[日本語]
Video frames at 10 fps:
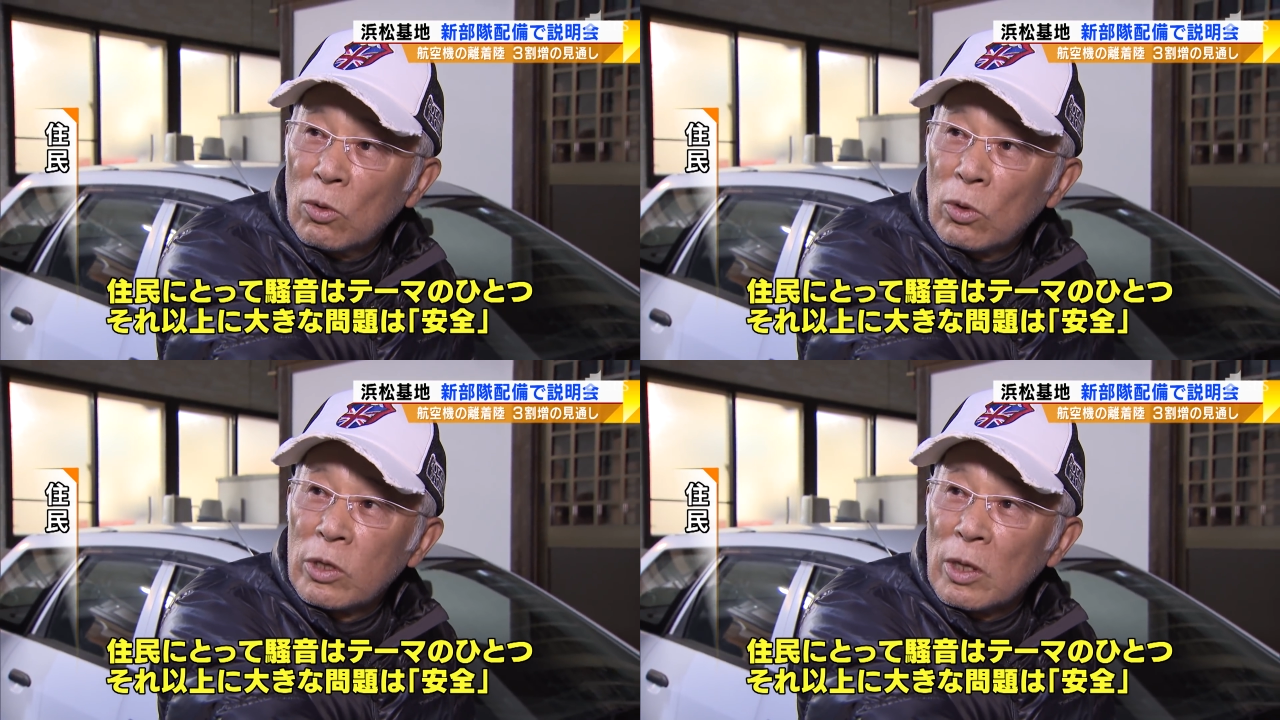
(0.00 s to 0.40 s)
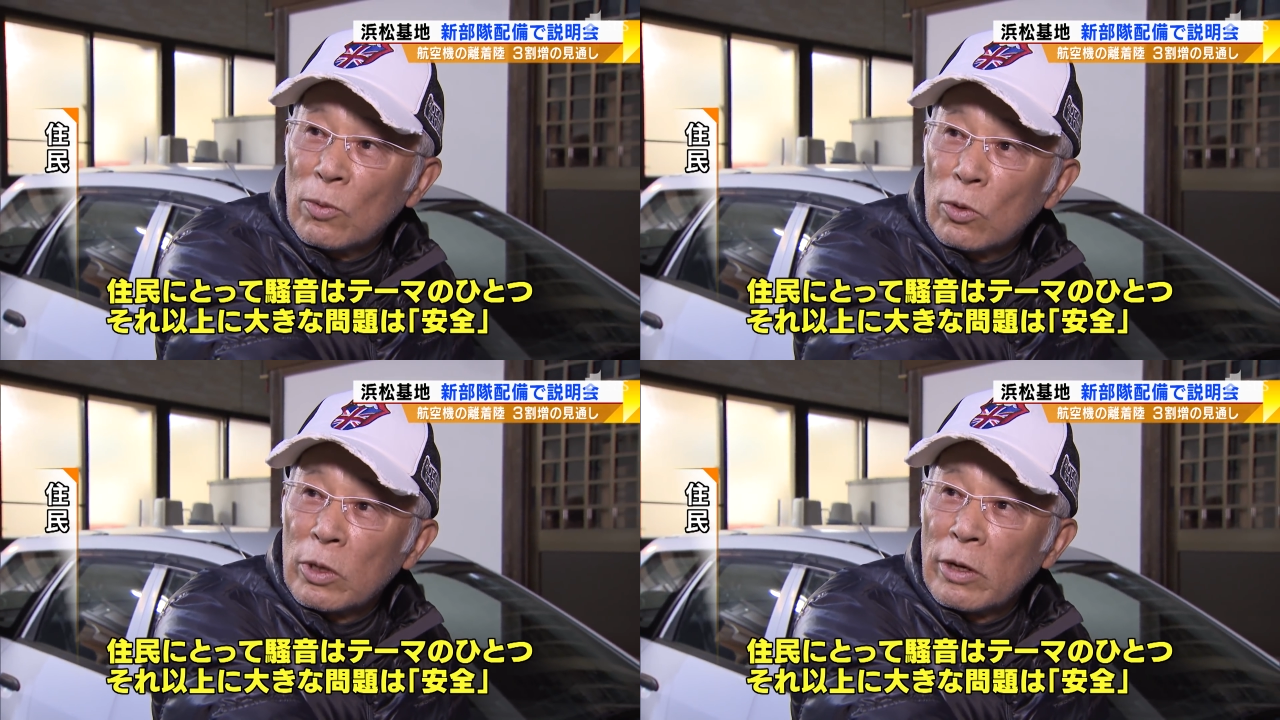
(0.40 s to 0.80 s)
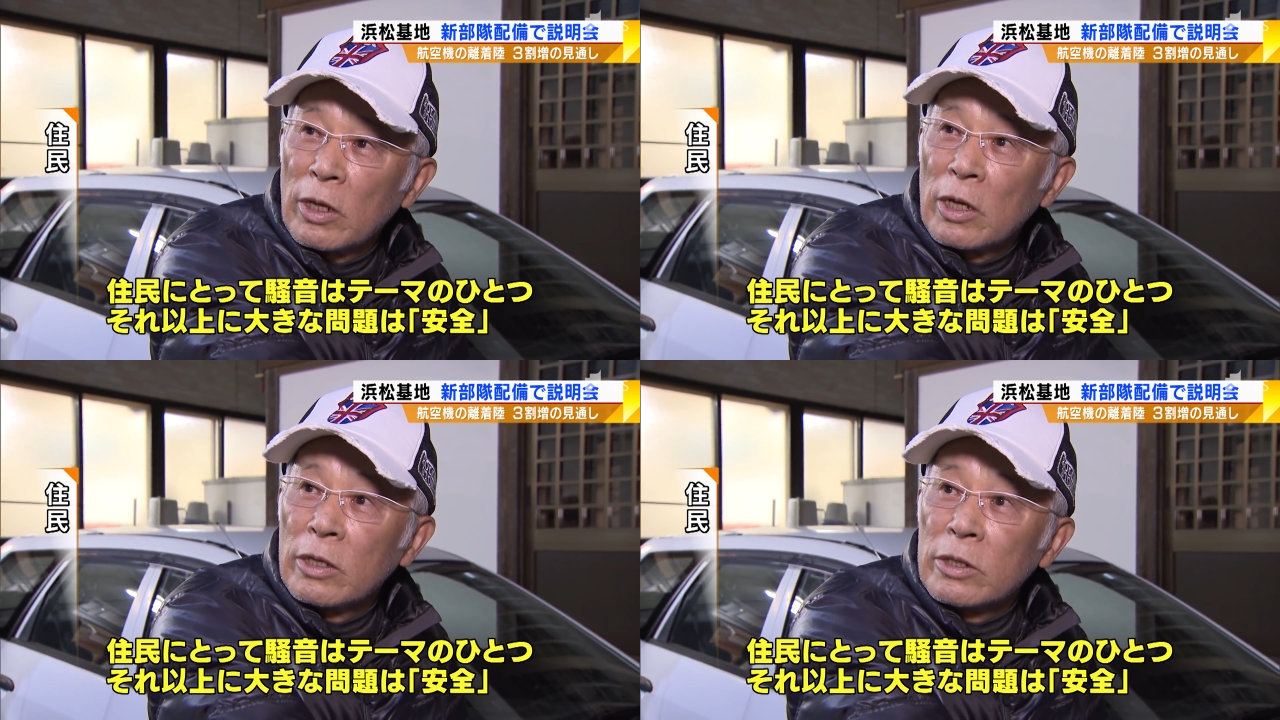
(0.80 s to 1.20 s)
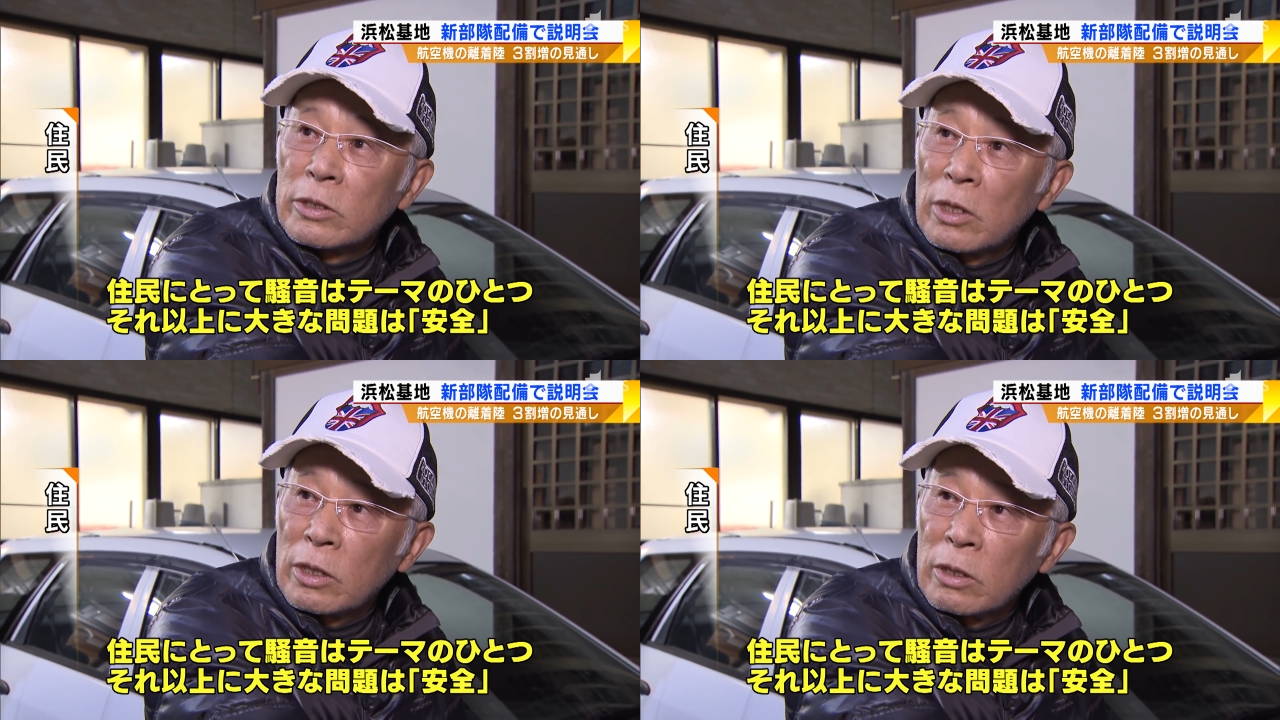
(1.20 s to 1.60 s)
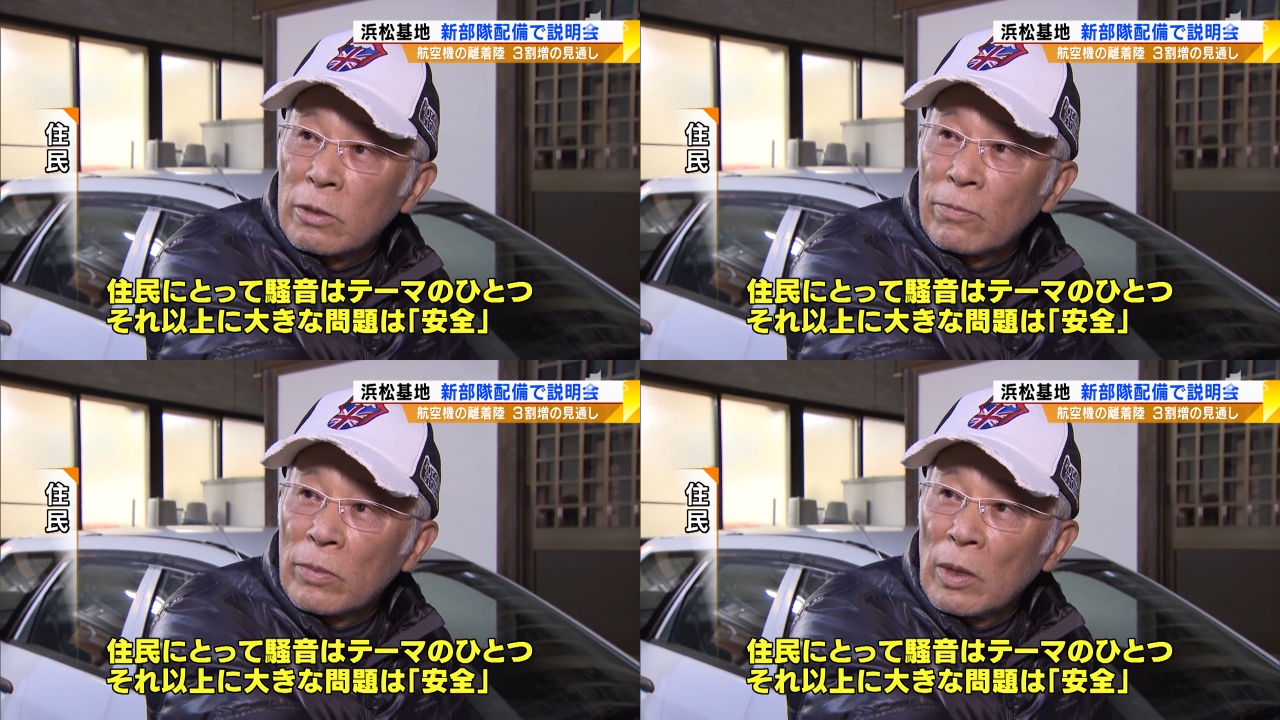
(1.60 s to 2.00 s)
大きな問題は何ですか
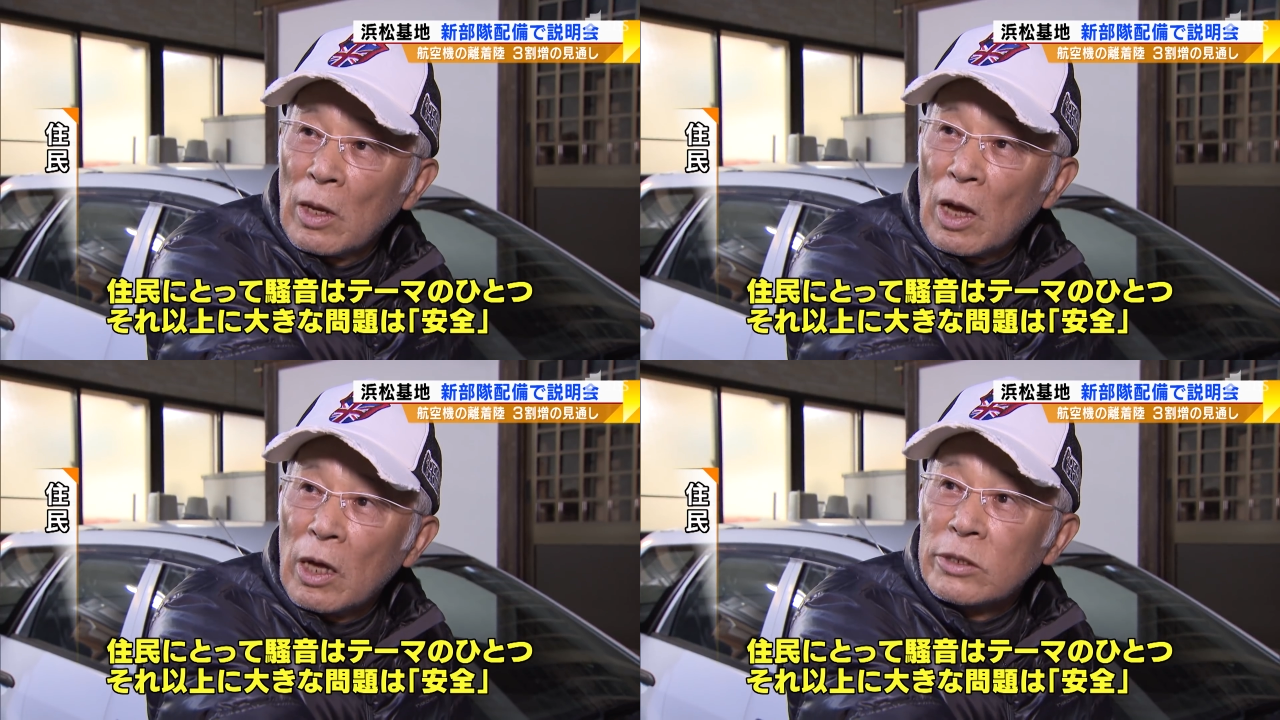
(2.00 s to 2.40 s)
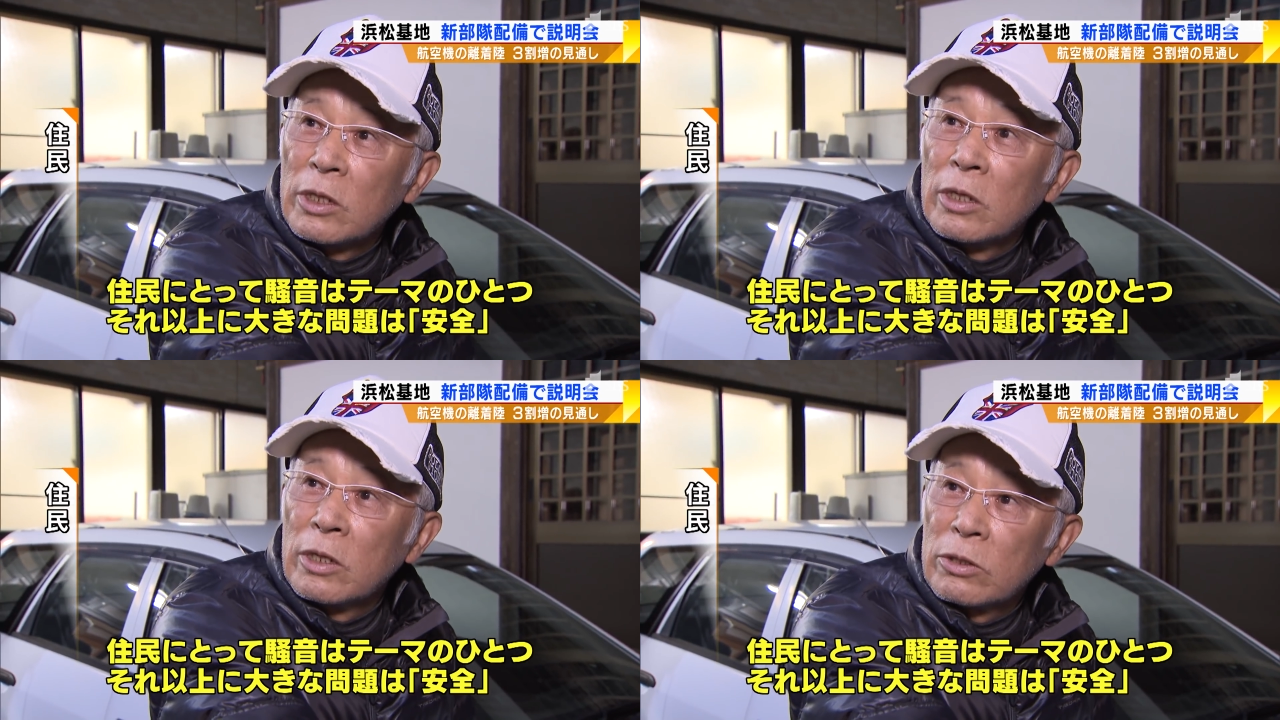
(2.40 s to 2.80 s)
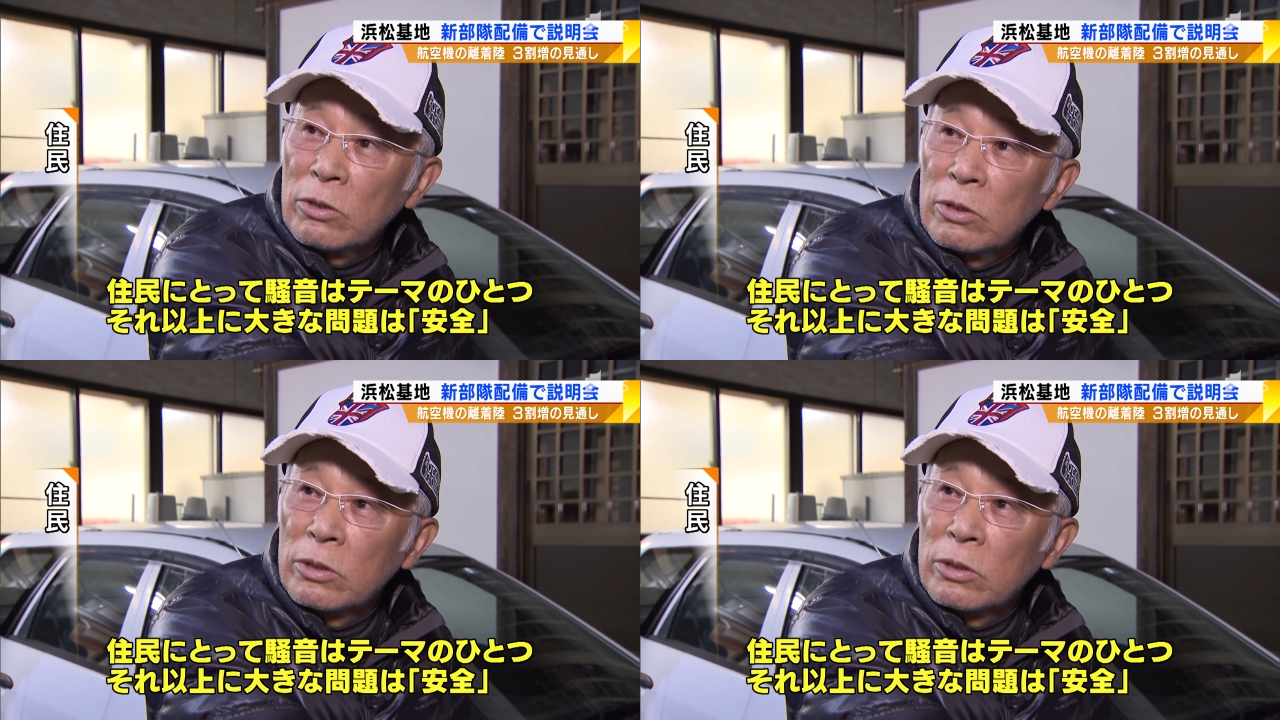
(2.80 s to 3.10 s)
安全でしょ